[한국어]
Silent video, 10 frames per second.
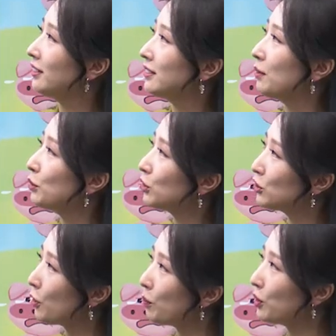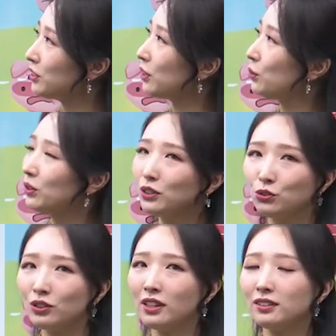자, 먼저 첫 번째로는
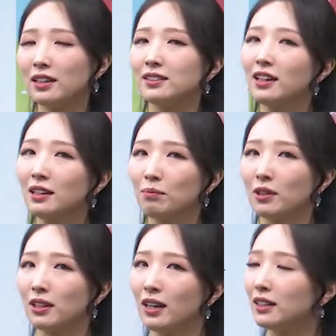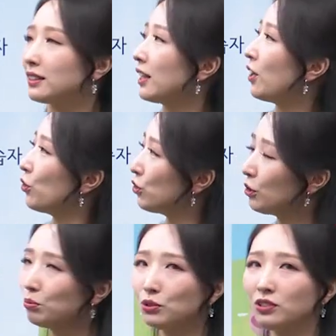수강 대상입니다. 자,
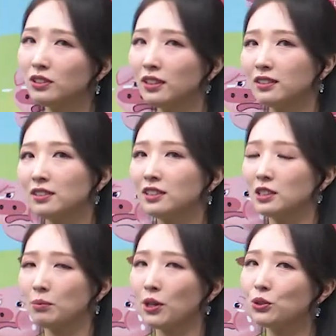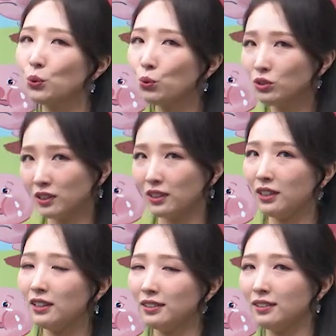어떤 분들이 들으시면
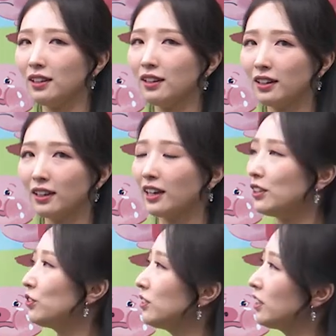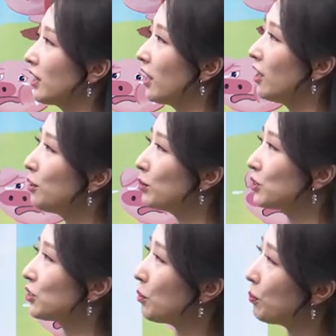좋은지를 디테일하게 알려드릴게요.
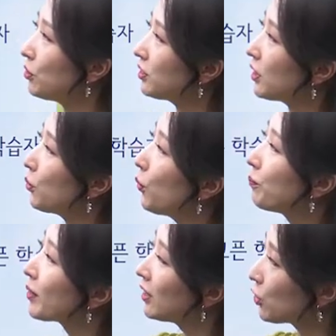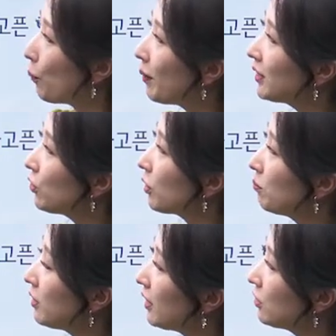먼저 첫 번째로 전반적인
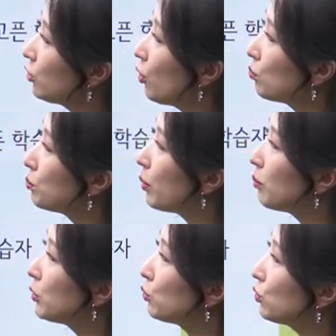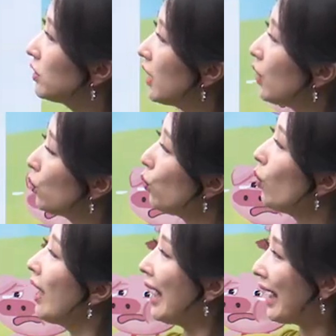프랑스어 문법을 숙지하고
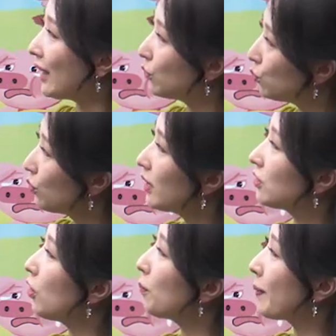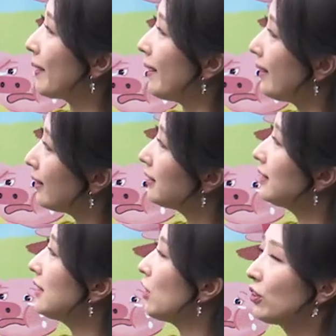아두에서 베앙
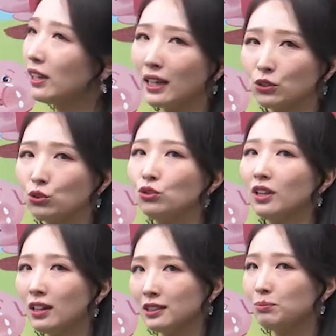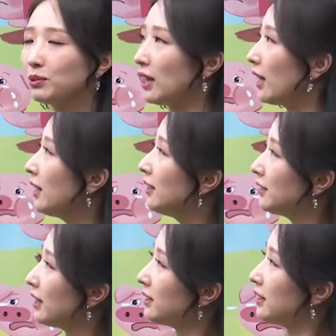실력을 갖춘 학습자.
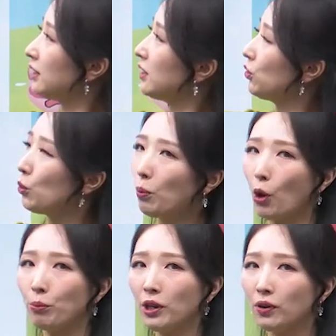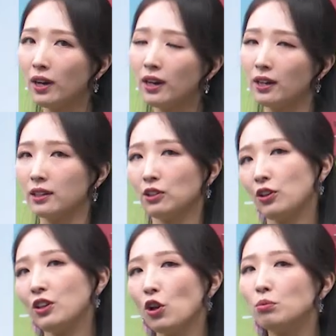사실은 이 범위가
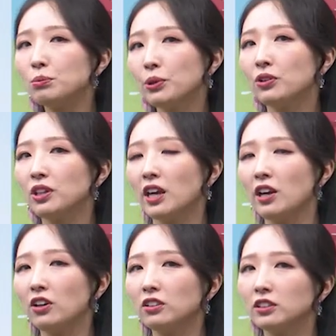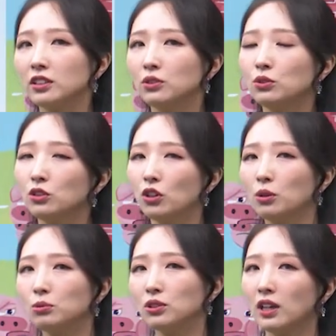꽤 넓은 편이에요. 그리고
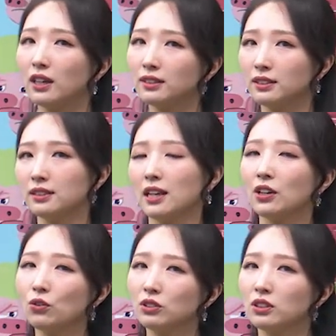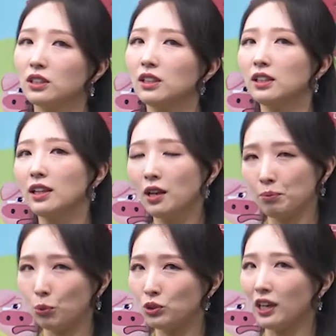여러분들 아직 자격증을
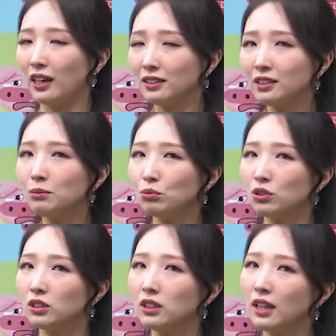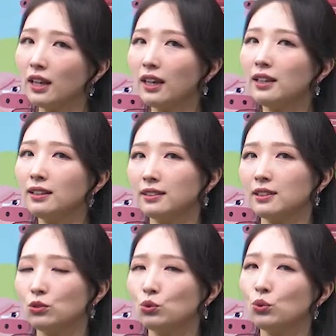보지 않으신 분들은 헷갈리실
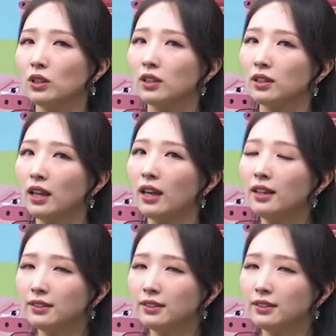수도 있는데